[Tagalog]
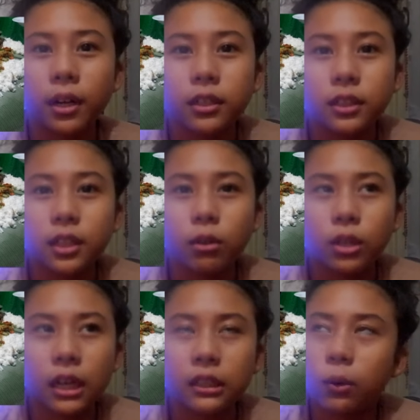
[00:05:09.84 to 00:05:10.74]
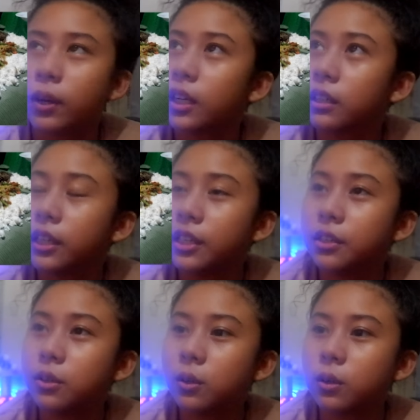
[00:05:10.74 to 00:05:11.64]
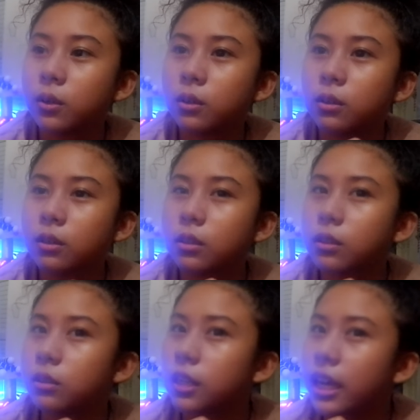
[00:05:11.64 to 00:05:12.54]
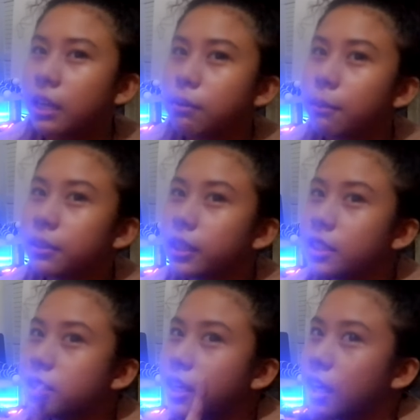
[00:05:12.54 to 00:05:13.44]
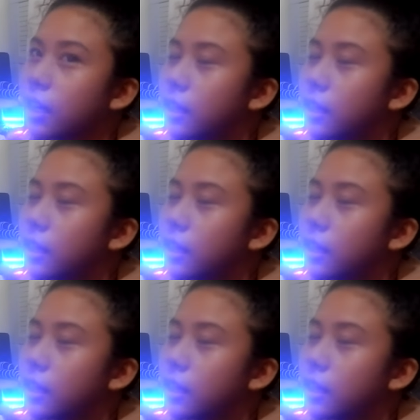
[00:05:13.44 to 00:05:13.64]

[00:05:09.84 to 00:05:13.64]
party ako yata, walang ligo. Dahil nagmamadali sila.